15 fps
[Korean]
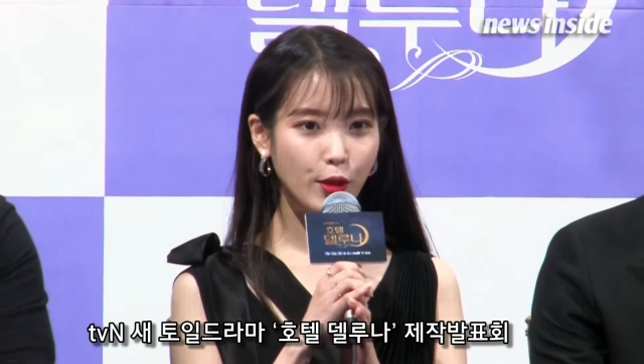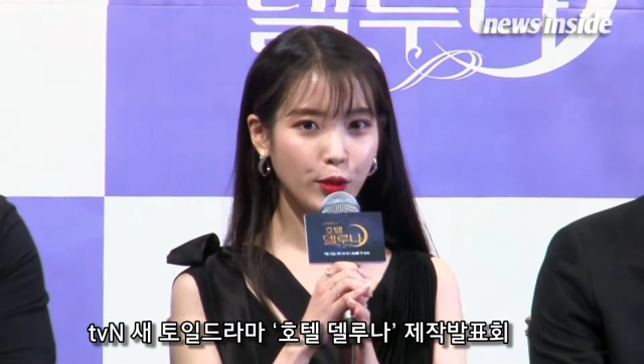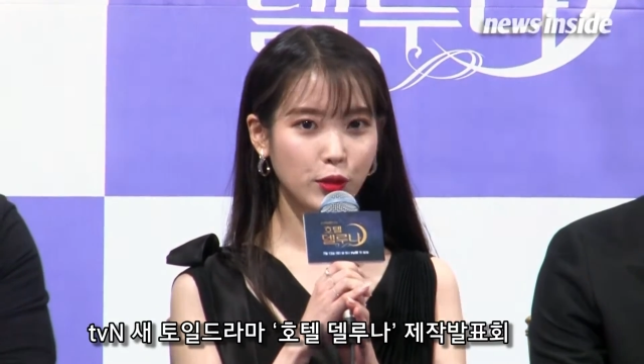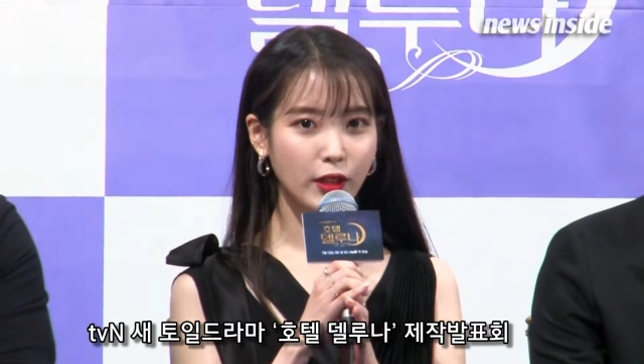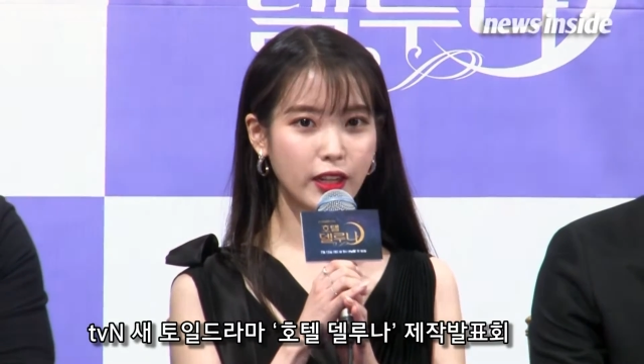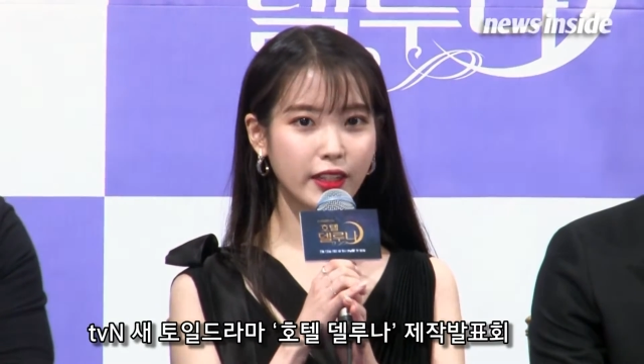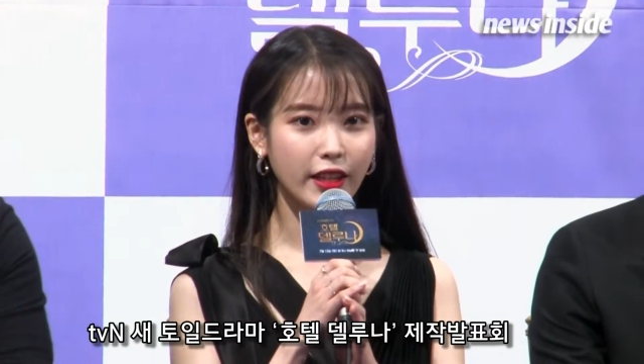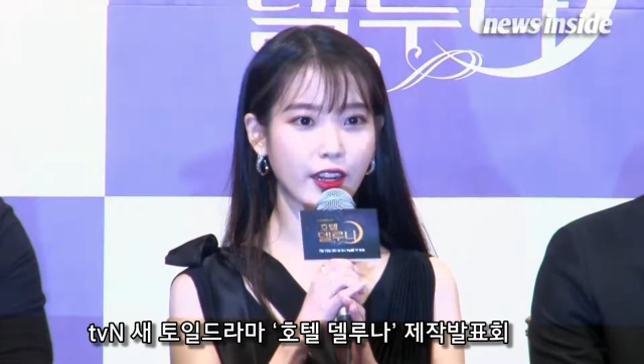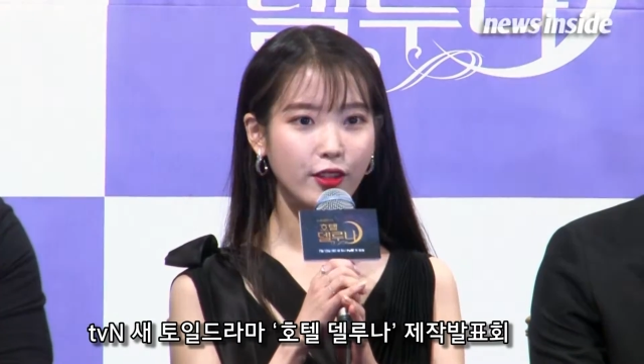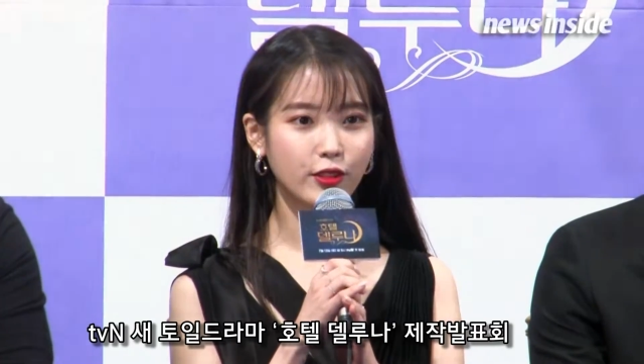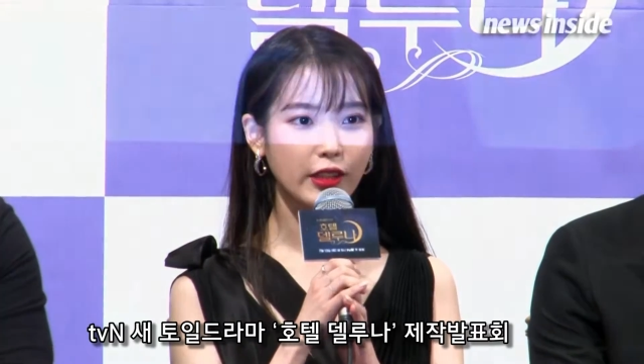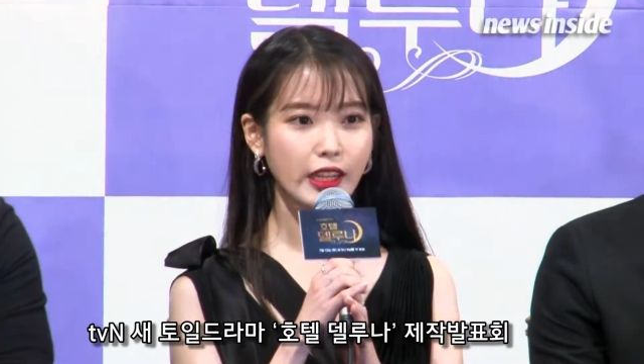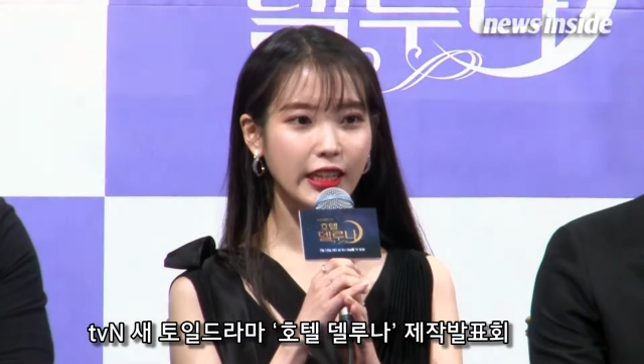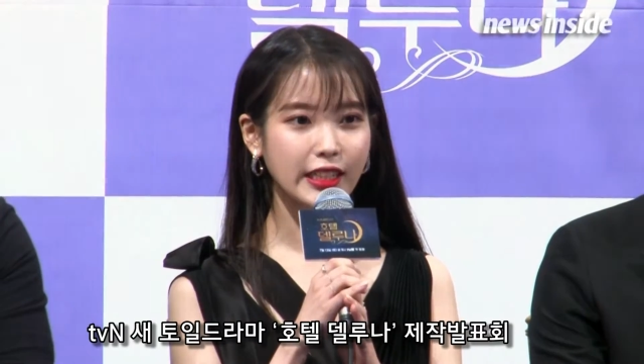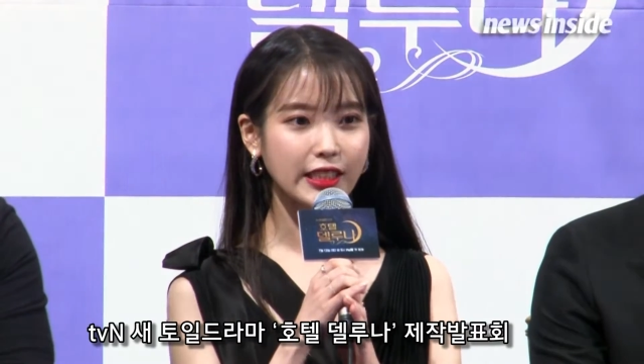호텔
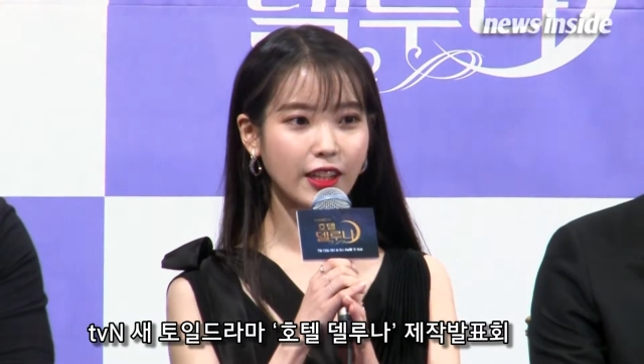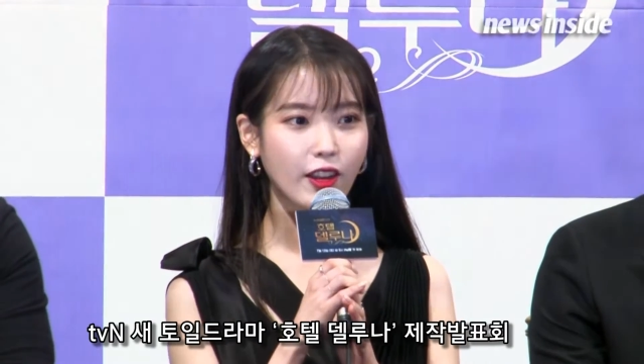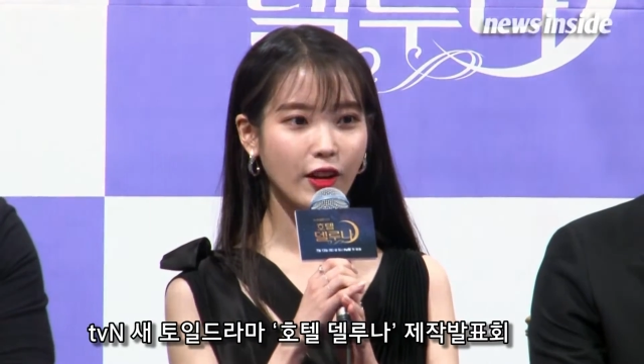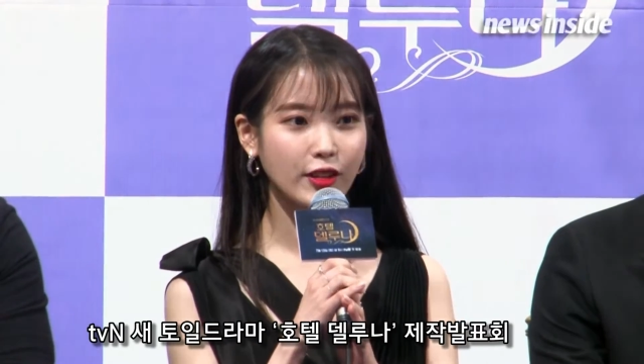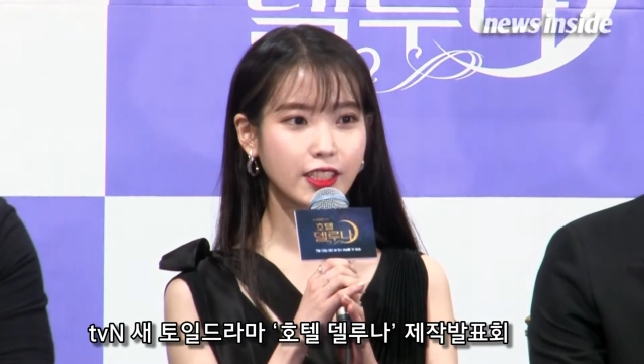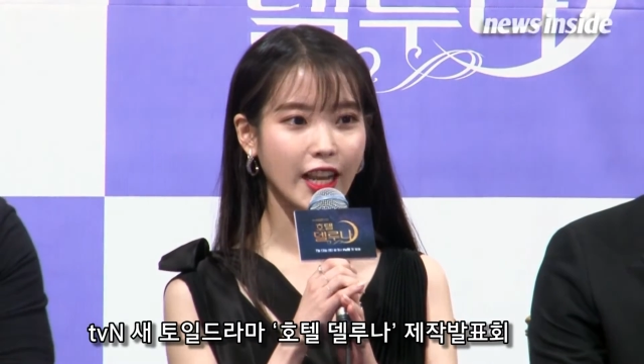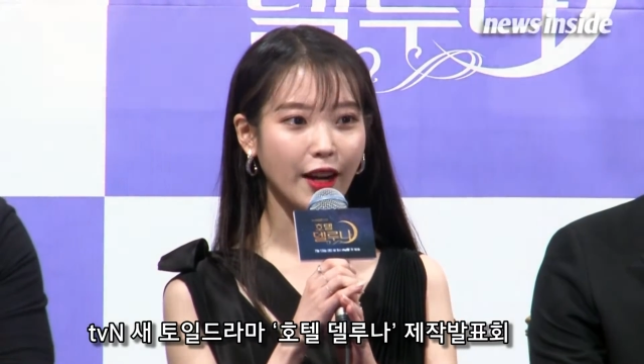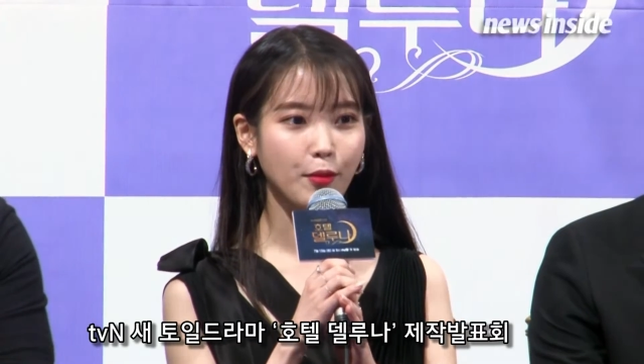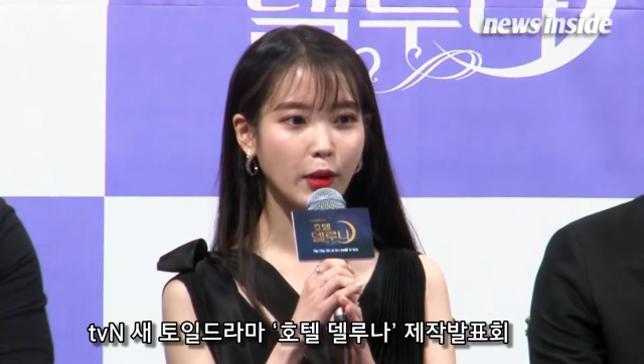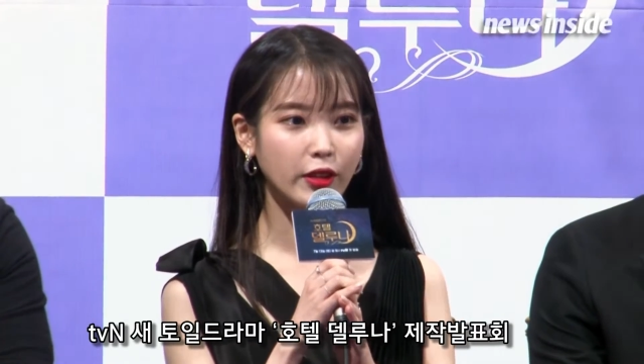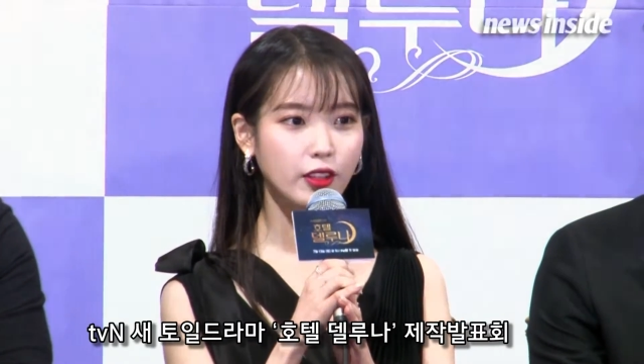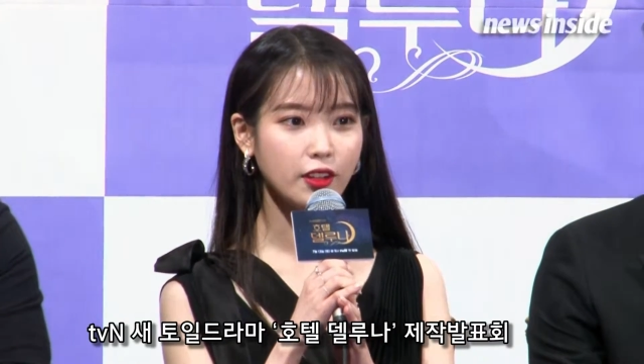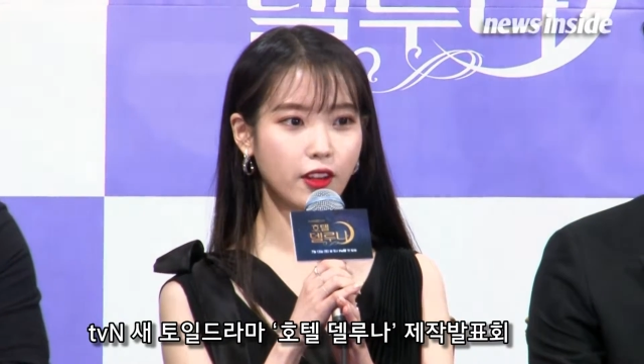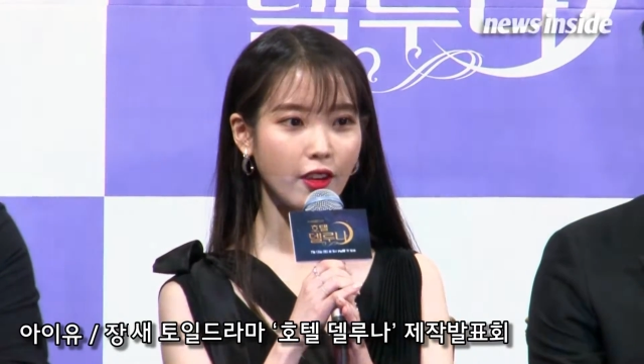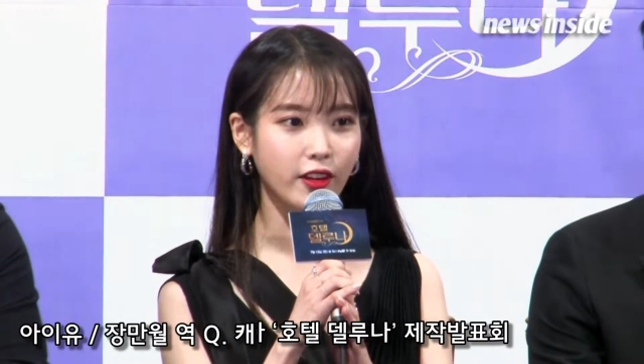델루나에서
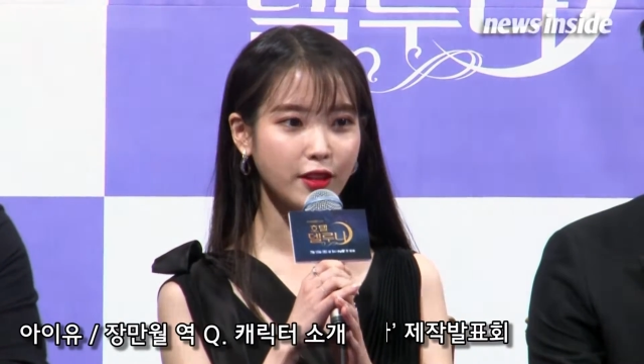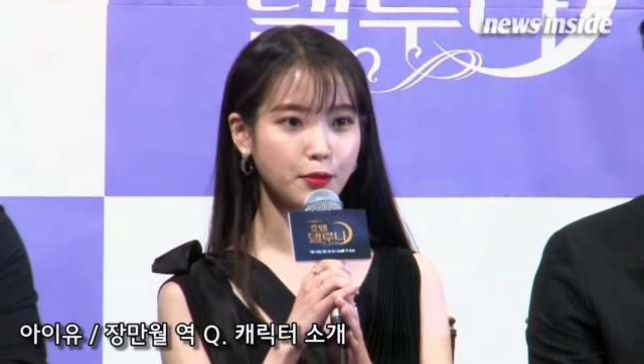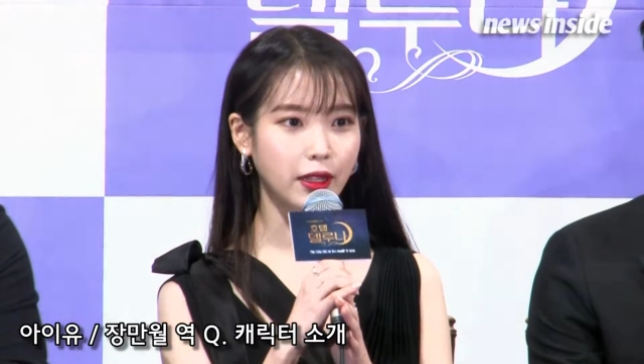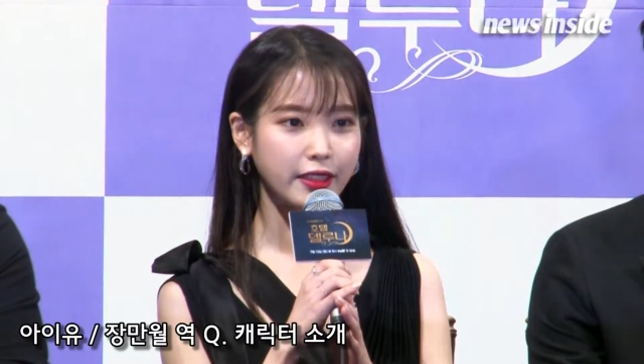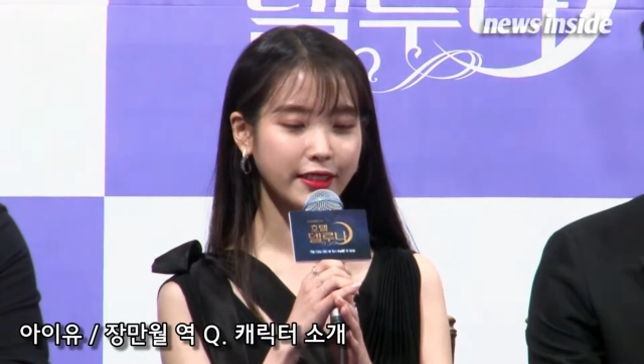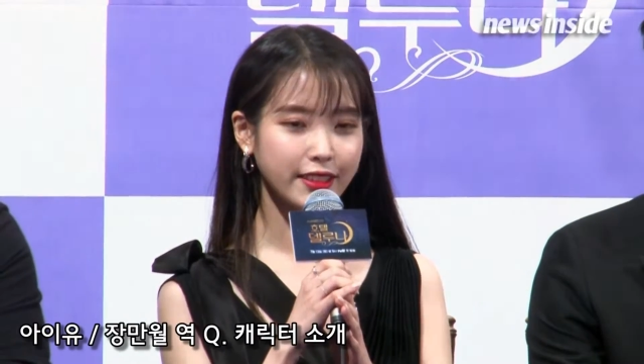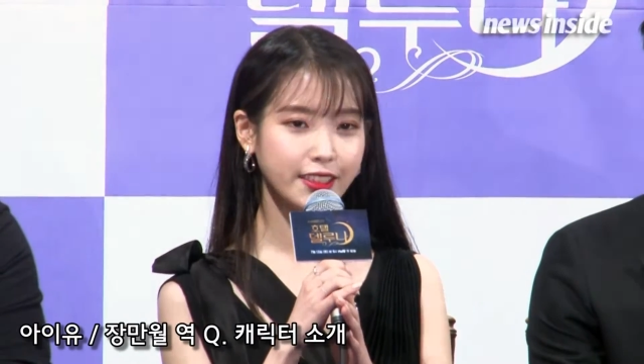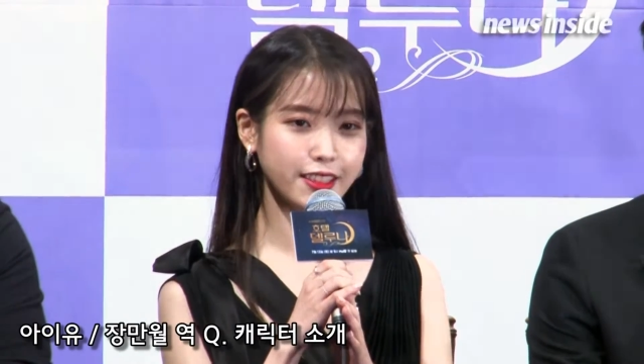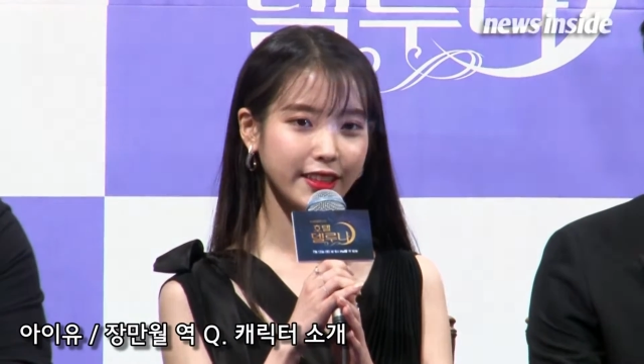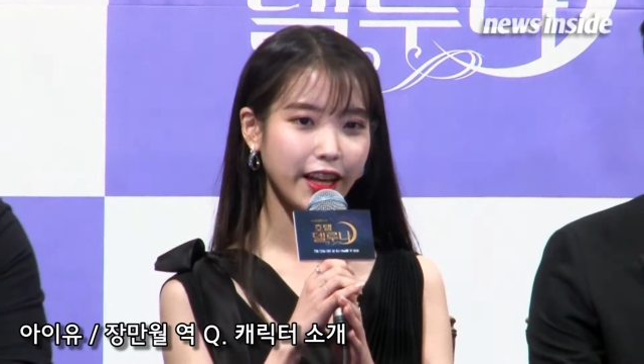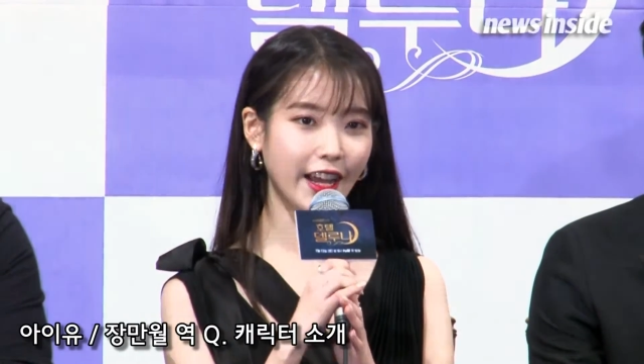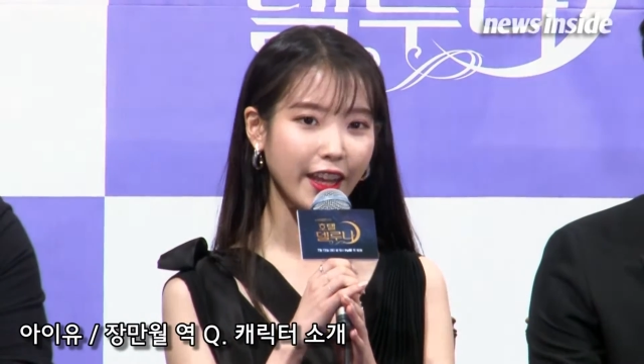장만월 역을 맡은